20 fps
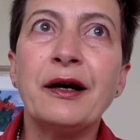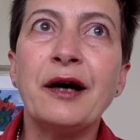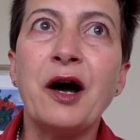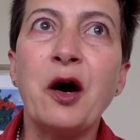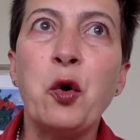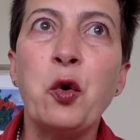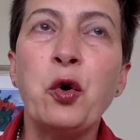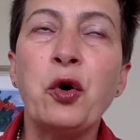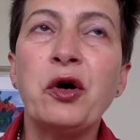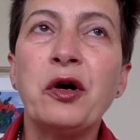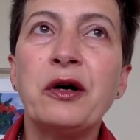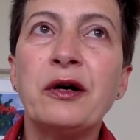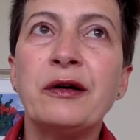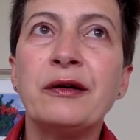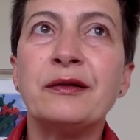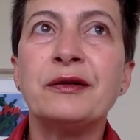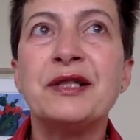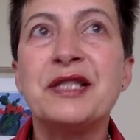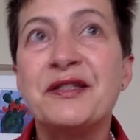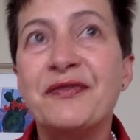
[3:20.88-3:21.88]
auch
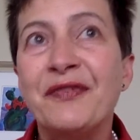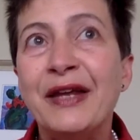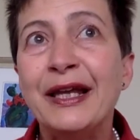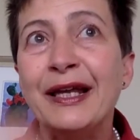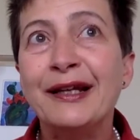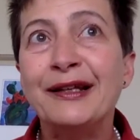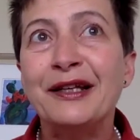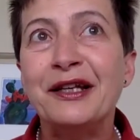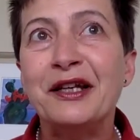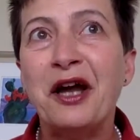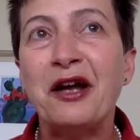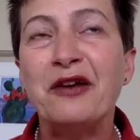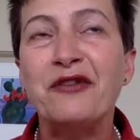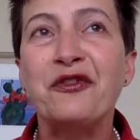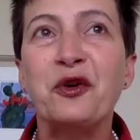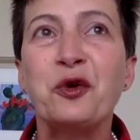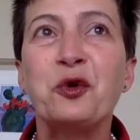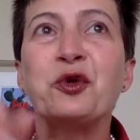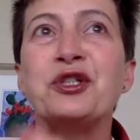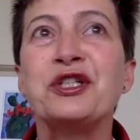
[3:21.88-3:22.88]
zwingt, in
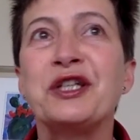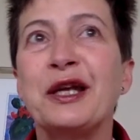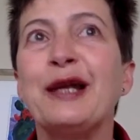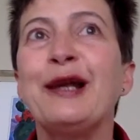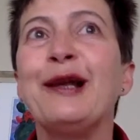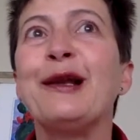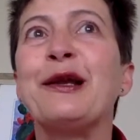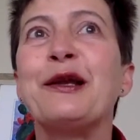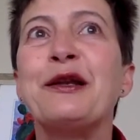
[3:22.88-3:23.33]
Anführungsstrichen